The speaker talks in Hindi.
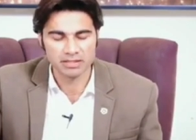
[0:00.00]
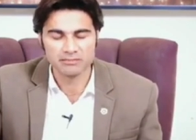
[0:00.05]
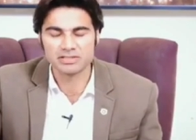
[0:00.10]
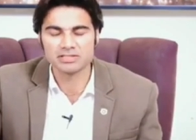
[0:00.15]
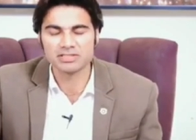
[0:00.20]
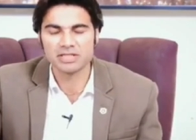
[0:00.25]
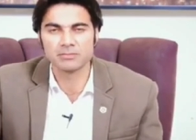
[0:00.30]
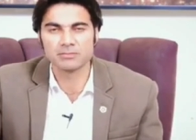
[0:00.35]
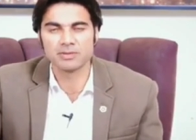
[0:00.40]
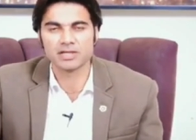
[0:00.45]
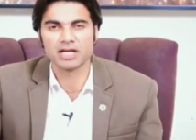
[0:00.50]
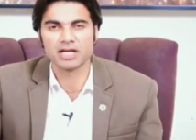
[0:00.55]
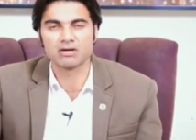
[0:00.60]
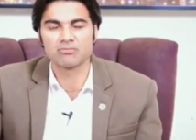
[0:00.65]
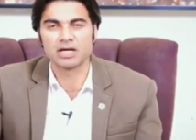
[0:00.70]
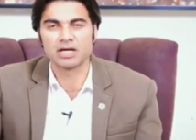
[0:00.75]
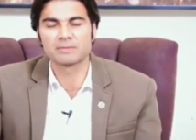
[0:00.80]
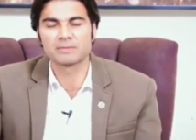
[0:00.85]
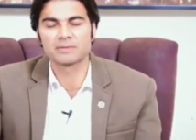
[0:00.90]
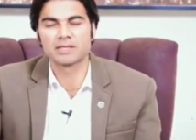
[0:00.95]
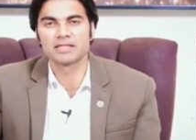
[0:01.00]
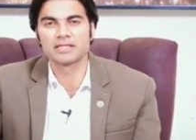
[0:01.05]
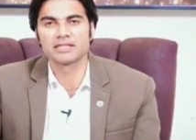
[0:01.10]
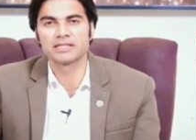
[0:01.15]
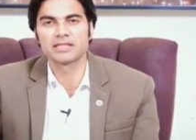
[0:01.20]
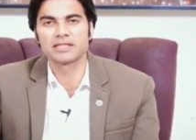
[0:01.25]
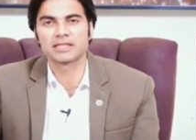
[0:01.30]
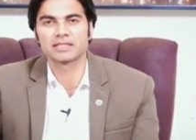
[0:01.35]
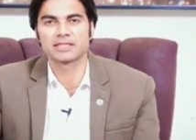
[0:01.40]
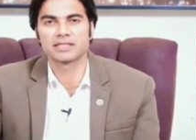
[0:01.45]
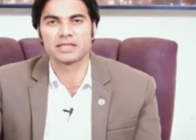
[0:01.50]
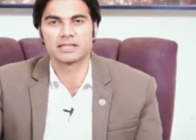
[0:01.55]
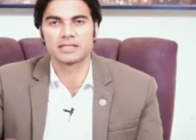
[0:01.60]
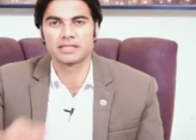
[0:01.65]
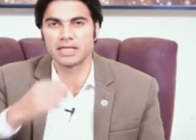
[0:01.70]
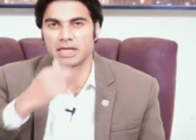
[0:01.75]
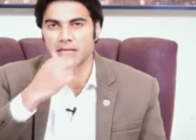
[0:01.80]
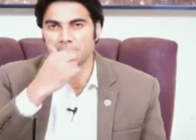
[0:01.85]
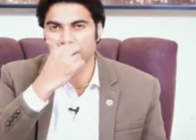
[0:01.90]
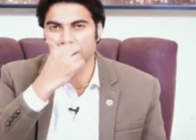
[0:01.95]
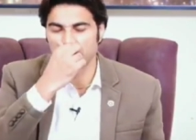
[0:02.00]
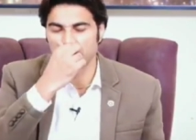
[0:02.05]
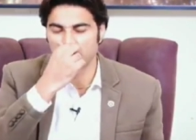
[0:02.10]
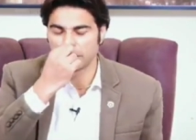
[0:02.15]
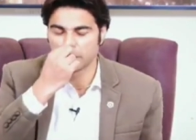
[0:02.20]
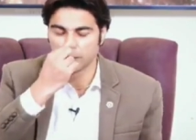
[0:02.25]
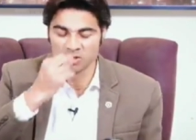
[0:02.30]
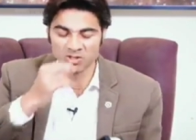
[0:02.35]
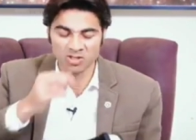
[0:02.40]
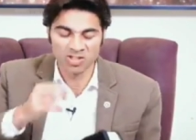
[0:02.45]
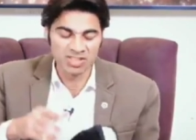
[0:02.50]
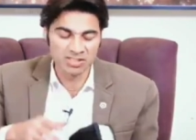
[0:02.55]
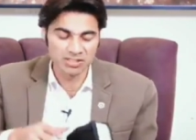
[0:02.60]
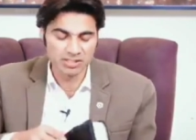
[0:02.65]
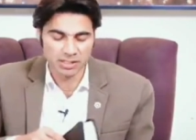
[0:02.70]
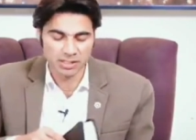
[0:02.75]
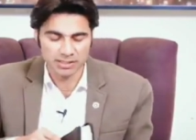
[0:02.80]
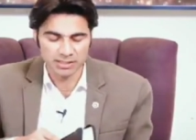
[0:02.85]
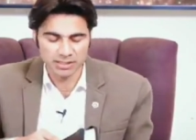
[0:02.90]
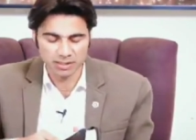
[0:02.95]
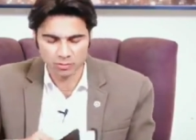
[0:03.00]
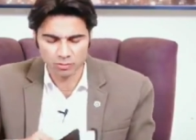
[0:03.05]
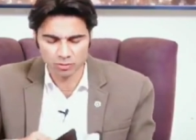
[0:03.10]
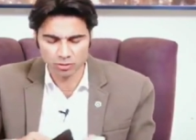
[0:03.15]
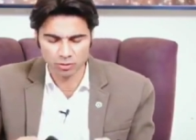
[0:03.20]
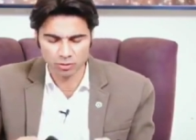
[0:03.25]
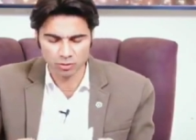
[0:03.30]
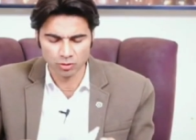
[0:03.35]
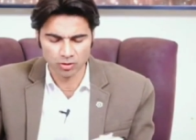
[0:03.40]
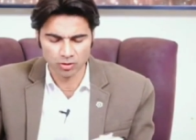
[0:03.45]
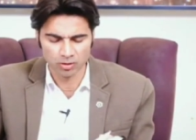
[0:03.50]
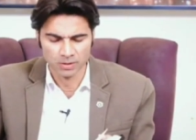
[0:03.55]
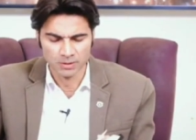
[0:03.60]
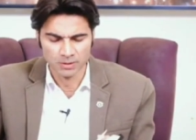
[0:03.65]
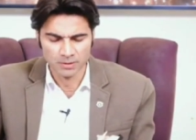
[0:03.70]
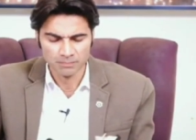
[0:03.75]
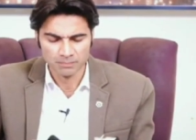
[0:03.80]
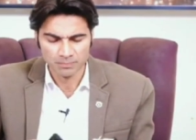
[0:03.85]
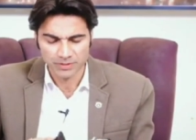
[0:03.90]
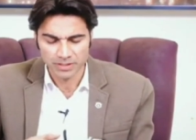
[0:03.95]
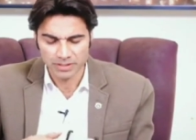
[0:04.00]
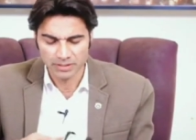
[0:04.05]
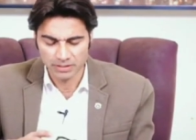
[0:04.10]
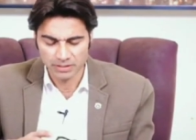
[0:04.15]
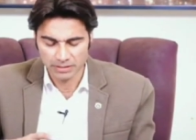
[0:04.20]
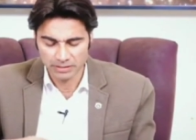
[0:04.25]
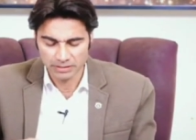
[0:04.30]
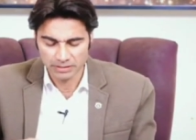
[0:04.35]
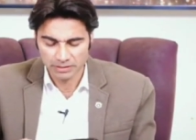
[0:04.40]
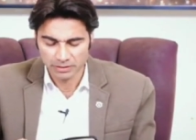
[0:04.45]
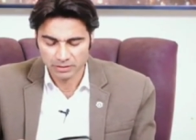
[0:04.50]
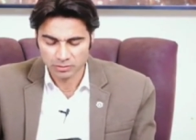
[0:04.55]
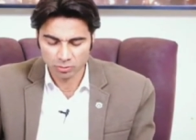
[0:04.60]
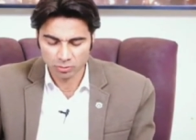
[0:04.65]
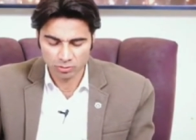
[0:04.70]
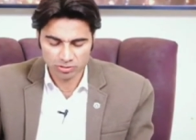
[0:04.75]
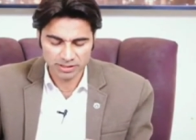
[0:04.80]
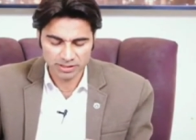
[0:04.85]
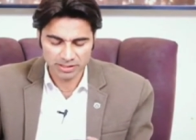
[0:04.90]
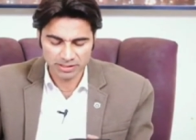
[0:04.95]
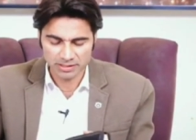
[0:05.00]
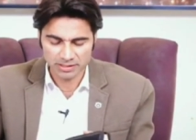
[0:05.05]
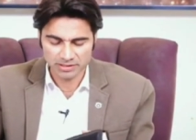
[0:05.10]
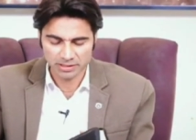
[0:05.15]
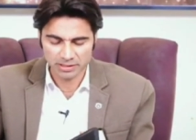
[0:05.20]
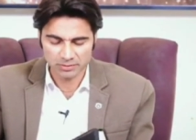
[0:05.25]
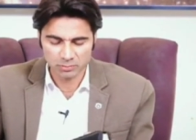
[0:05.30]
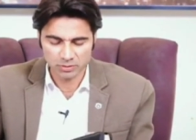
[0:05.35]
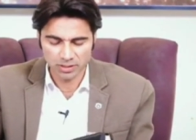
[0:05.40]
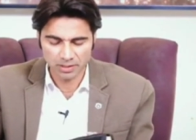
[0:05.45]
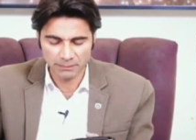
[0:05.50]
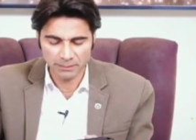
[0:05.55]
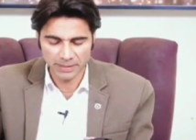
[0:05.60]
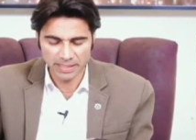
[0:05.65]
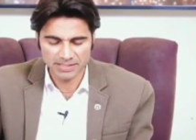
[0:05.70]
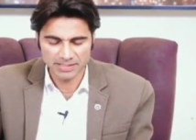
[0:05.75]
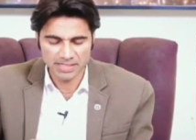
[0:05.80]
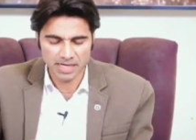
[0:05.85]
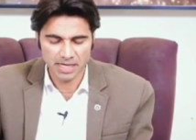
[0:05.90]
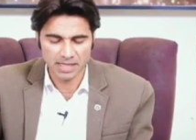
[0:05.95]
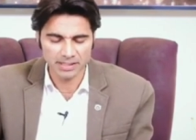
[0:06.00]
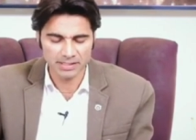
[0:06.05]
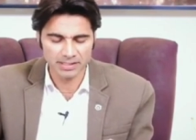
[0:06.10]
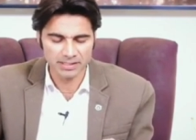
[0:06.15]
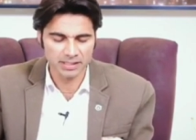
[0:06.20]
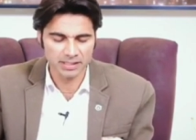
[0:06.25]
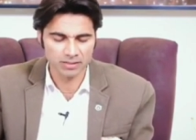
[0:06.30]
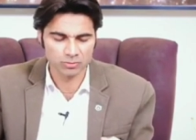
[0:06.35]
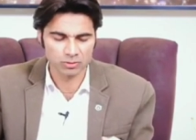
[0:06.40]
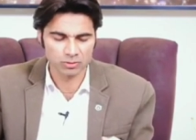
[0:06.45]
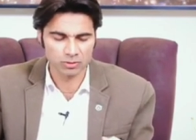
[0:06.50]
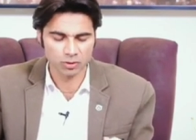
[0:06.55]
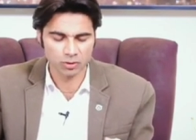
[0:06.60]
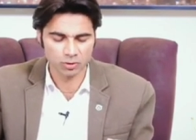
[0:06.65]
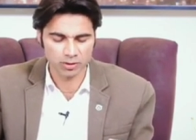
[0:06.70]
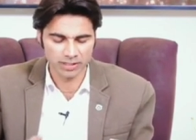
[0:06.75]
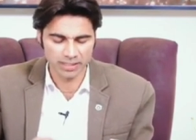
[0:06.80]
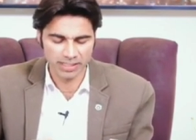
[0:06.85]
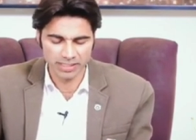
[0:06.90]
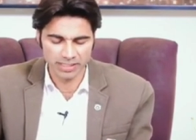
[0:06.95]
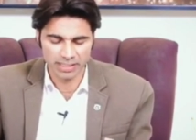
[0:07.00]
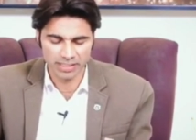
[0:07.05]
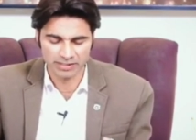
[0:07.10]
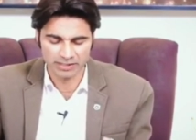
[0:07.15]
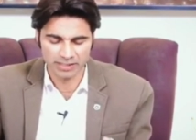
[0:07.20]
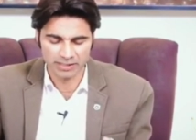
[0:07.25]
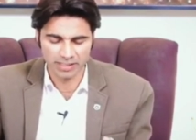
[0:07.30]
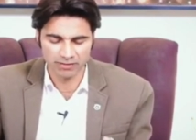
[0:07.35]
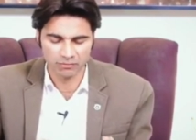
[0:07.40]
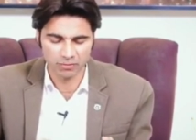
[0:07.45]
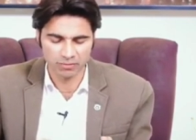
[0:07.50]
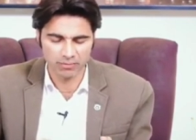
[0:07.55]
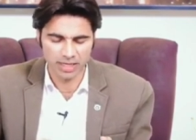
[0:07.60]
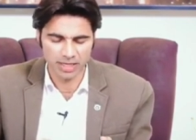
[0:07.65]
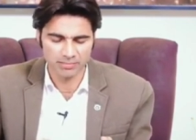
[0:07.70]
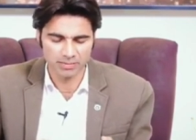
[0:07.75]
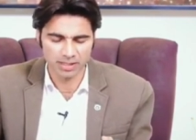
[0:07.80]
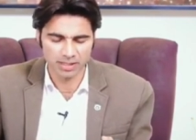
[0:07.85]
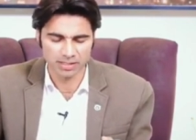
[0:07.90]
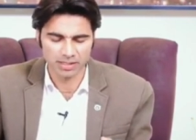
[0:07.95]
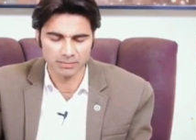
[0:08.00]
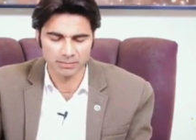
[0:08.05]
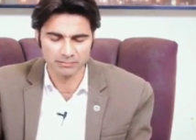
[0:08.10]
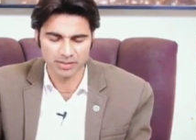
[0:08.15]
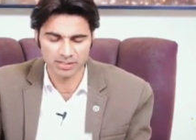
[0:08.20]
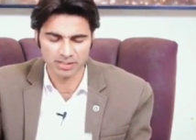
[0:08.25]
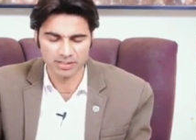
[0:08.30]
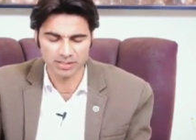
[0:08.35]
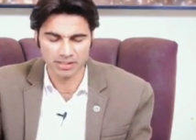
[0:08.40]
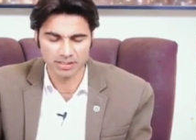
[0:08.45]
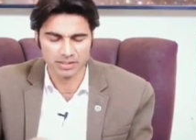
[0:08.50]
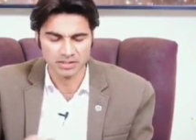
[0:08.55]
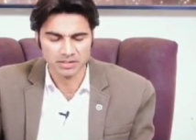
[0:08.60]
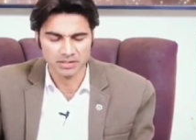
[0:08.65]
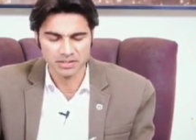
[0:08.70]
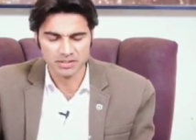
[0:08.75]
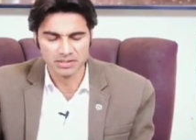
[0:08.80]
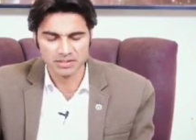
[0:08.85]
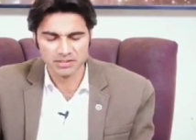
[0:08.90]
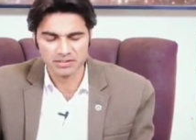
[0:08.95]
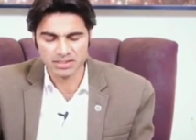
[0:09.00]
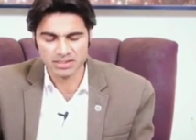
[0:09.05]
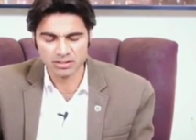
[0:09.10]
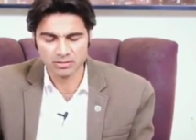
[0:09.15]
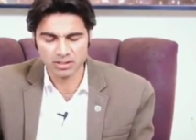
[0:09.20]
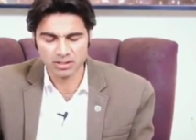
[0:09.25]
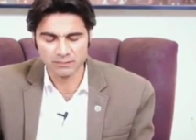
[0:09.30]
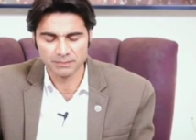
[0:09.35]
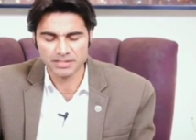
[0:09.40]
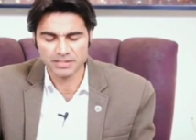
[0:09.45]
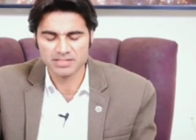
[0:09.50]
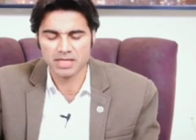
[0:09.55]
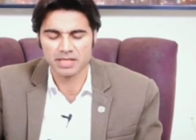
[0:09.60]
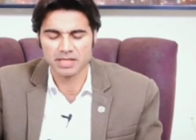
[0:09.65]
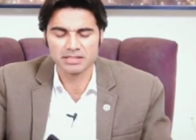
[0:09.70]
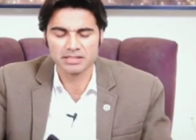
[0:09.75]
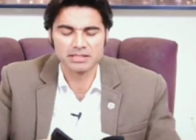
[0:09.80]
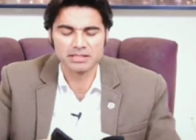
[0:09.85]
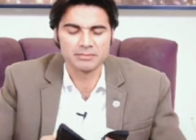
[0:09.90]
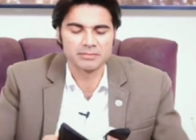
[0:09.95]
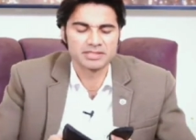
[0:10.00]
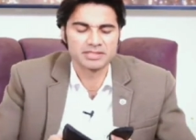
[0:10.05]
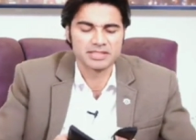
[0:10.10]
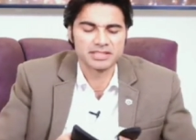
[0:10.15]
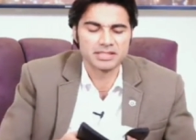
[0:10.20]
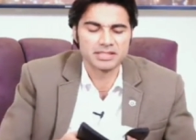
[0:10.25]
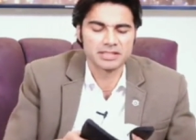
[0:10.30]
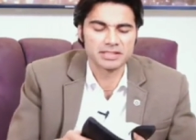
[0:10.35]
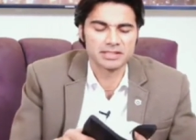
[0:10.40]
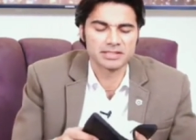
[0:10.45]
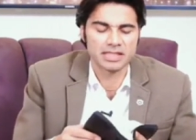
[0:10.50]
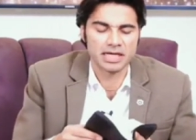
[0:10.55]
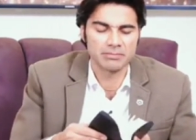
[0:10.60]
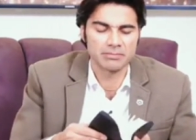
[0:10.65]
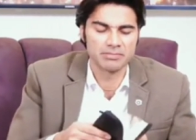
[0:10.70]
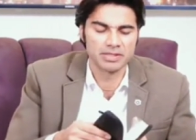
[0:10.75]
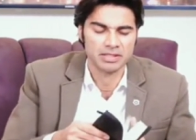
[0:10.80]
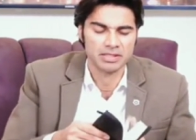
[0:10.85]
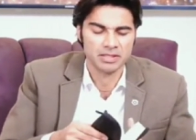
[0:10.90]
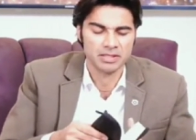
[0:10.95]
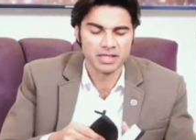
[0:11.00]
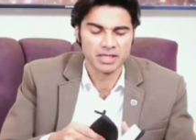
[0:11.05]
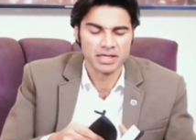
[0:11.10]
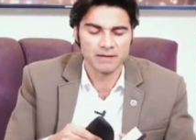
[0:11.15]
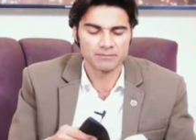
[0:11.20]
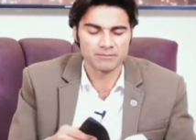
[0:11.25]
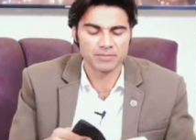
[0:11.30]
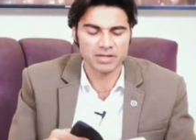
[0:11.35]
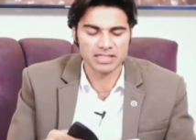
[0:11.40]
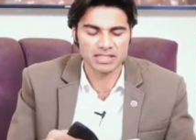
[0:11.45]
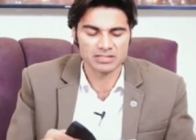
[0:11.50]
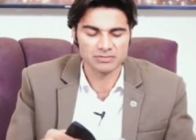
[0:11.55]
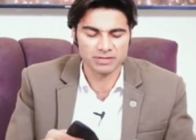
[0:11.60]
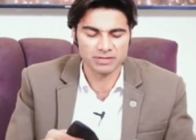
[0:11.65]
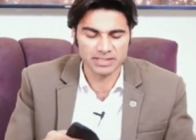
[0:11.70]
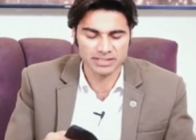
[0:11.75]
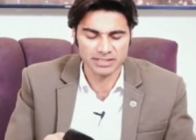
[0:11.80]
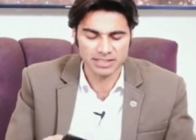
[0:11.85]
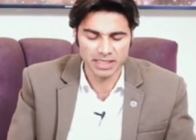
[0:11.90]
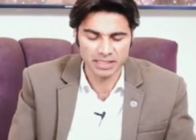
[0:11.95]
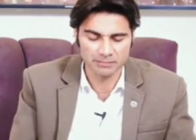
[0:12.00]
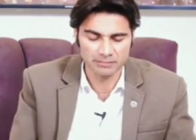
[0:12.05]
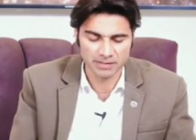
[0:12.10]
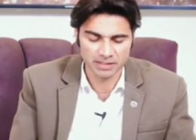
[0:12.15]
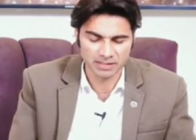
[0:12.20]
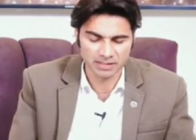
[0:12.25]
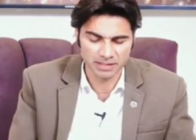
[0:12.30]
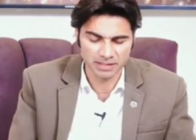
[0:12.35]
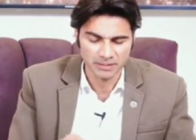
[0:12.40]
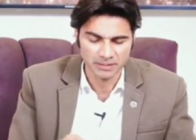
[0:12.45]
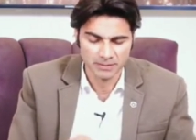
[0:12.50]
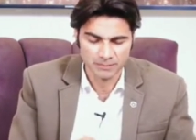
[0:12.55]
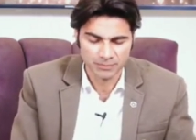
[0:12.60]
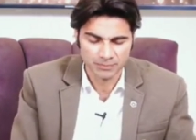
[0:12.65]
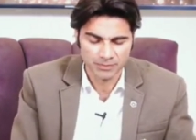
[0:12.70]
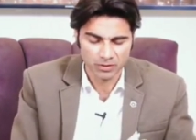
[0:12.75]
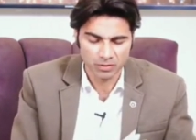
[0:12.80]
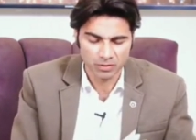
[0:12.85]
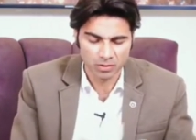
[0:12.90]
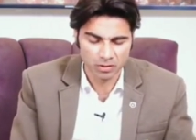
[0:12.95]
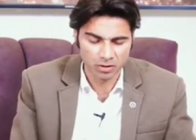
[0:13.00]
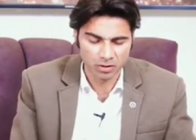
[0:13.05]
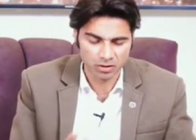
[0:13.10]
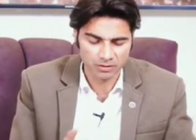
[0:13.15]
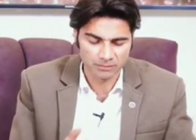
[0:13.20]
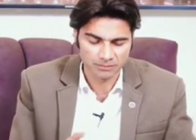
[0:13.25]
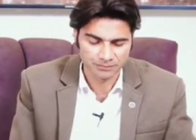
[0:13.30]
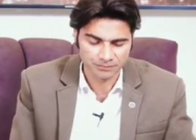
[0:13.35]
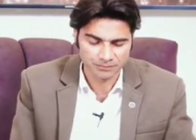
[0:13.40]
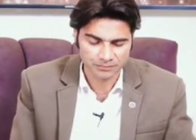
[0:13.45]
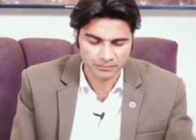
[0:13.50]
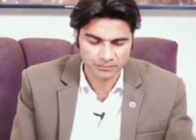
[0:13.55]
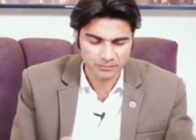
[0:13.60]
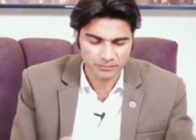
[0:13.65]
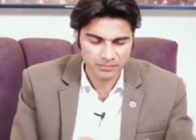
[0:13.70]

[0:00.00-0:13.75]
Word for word: मैं एक वचन पढ़ रहा हूँ आपके लिए कि ताकि आपके नॉलेज के लिए कुछ लोग आ, सोचते हैं कि शायद उन्हें पहचान नहीं है कुछ लोग नए आते हैं वो बाइबल कम पढ़ते हैं इसलिए उन्हें पहचान नहीं है मती की किताब में हम पांचवा अध्याय पढ़ते और